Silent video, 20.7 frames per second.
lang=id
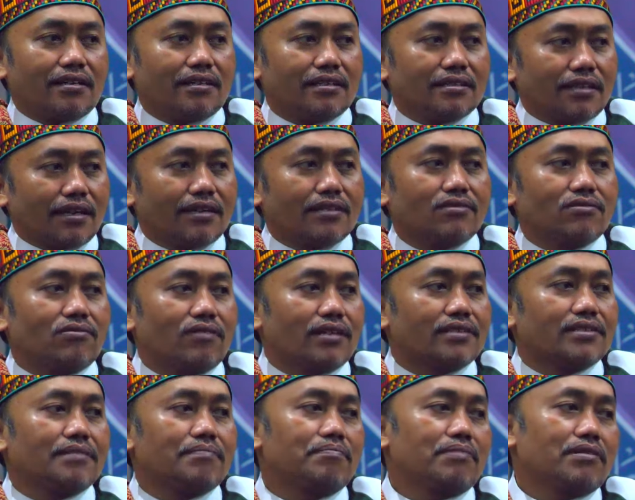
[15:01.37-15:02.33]
kita itu
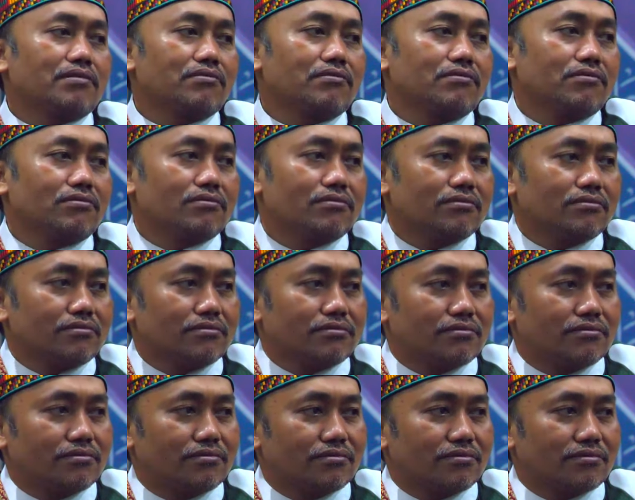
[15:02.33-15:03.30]
wajib
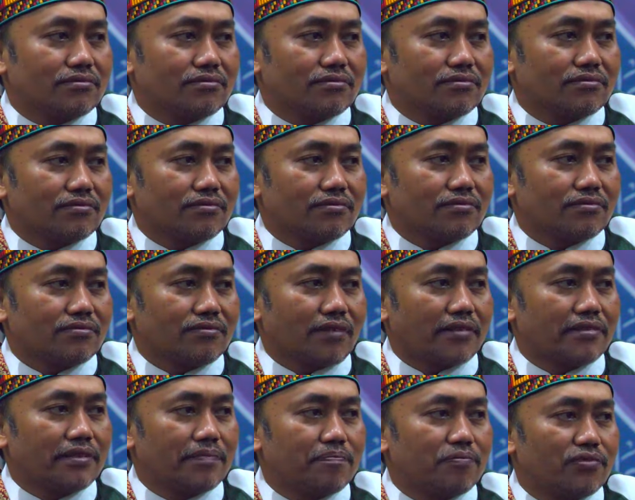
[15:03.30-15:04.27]
berguru,
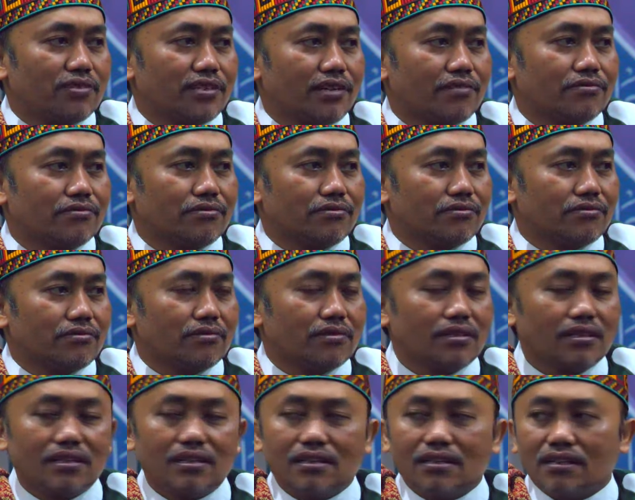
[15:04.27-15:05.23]
wajib punya guru.
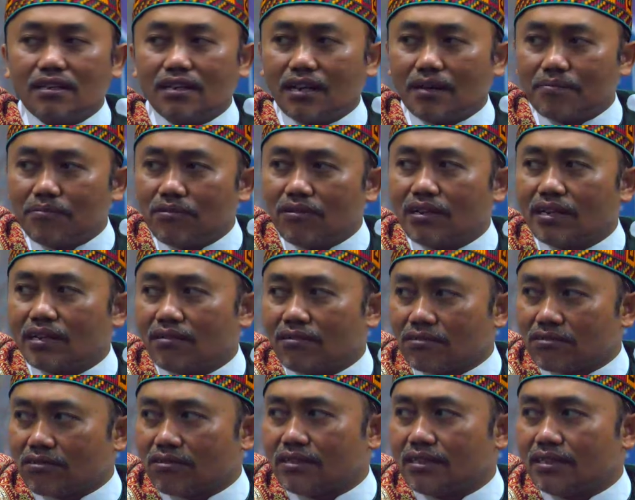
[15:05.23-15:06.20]
Gak boleh
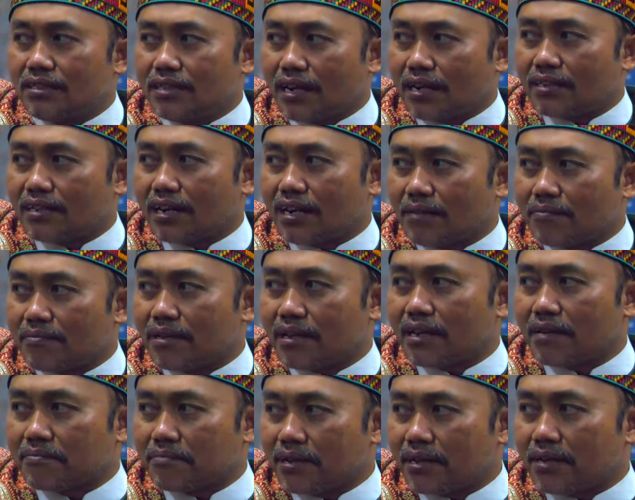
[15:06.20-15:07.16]
otodidak dalam
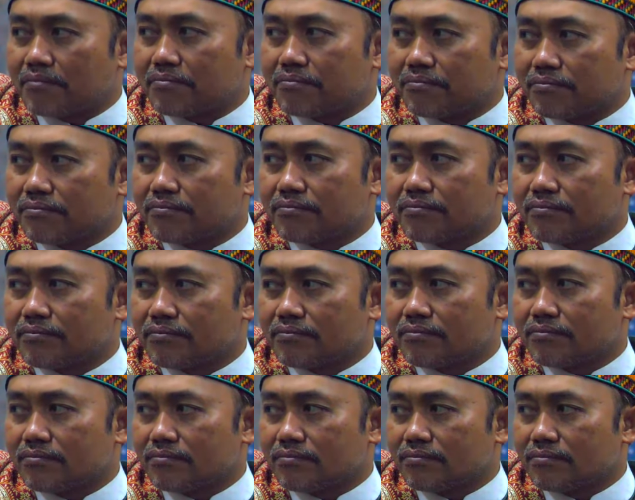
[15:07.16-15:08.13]
agama.
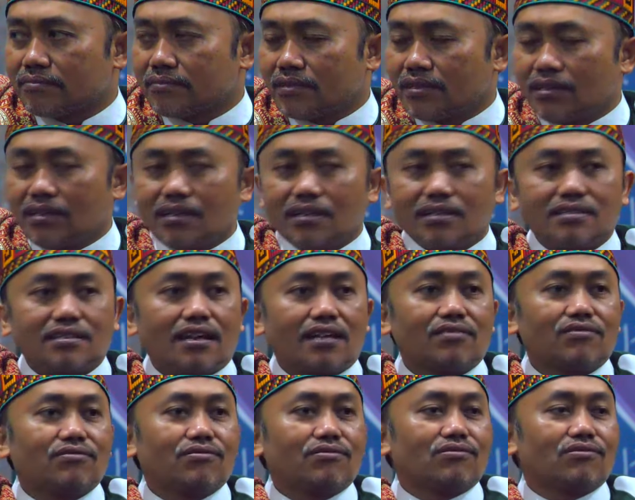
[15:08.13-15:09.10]

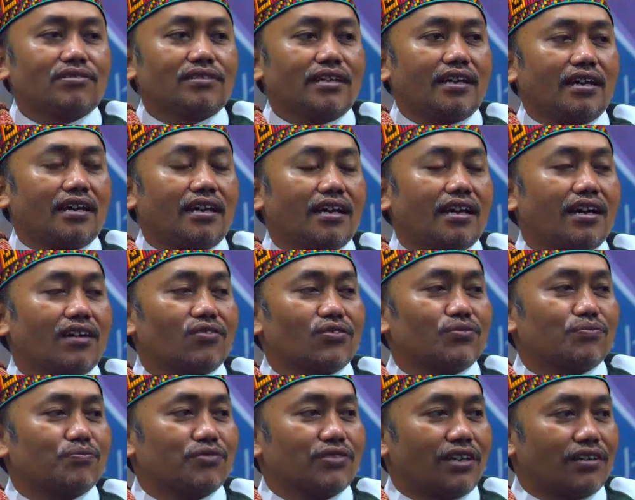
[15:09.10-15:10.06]
Dan gurunya
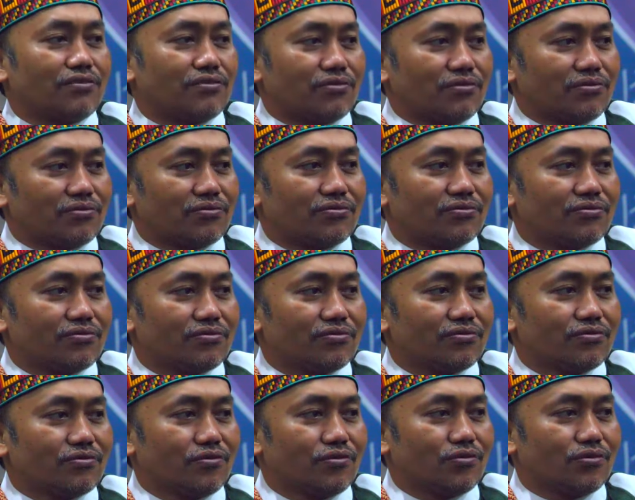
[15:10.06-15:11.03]
harus punya guru,
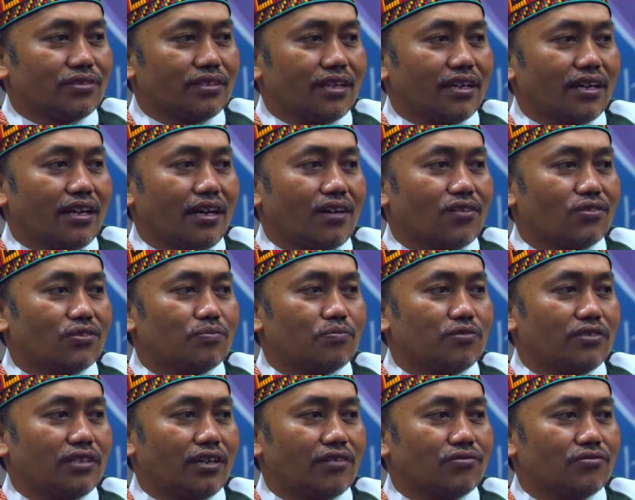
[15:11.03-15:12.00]
gurunya harus
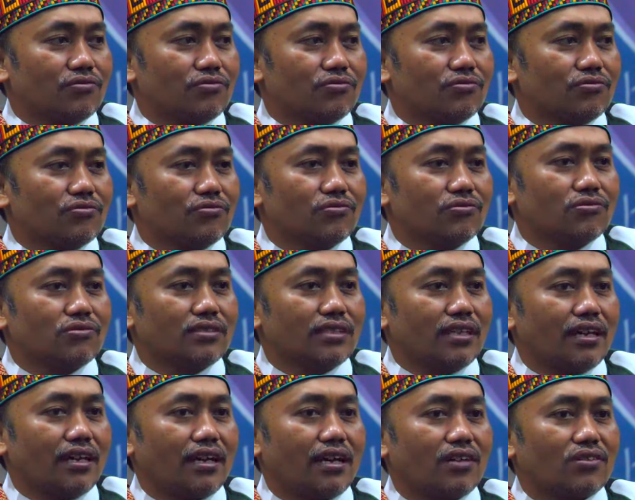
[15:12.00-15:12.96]
punya guru,
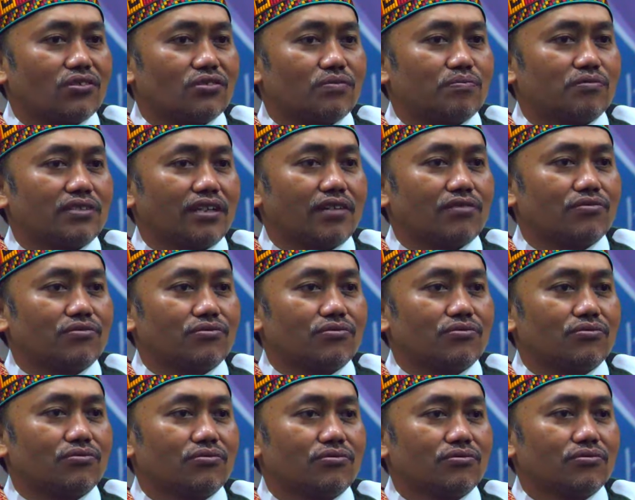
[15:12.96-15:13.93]
gurunya harus punya guru.
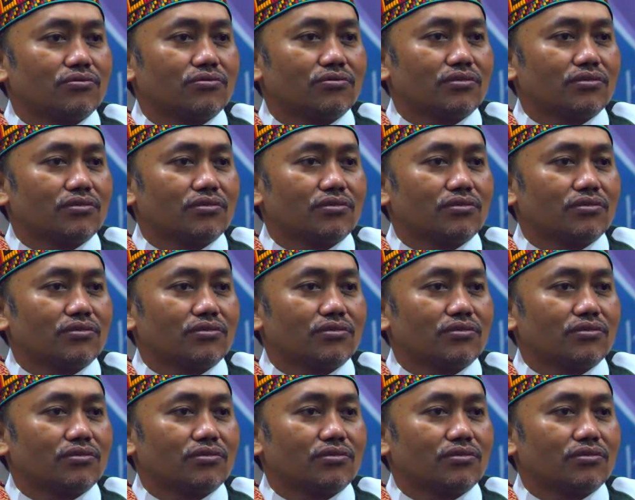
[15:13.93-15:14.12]
Gurunya harus punya guru